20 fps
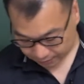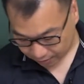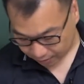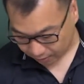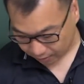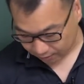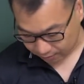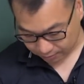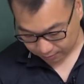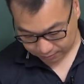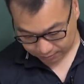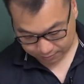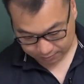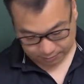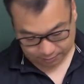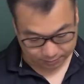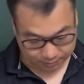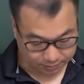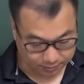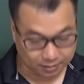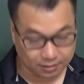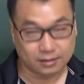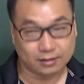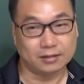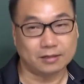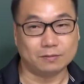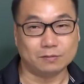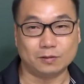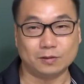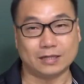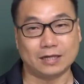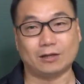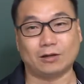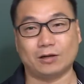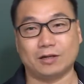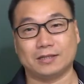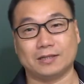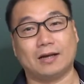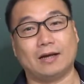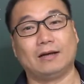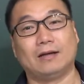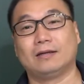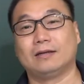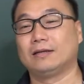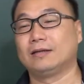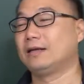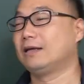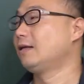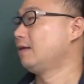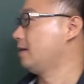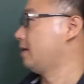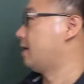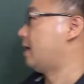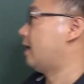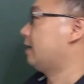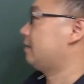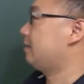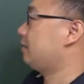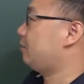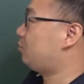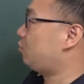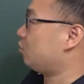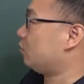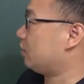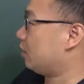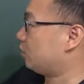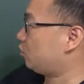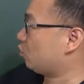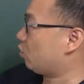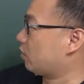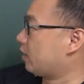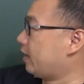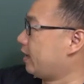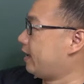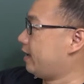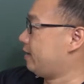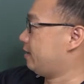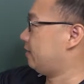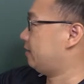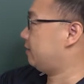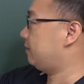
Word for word: 啊，这个题目这样懂意思啊？它是取了九个 A、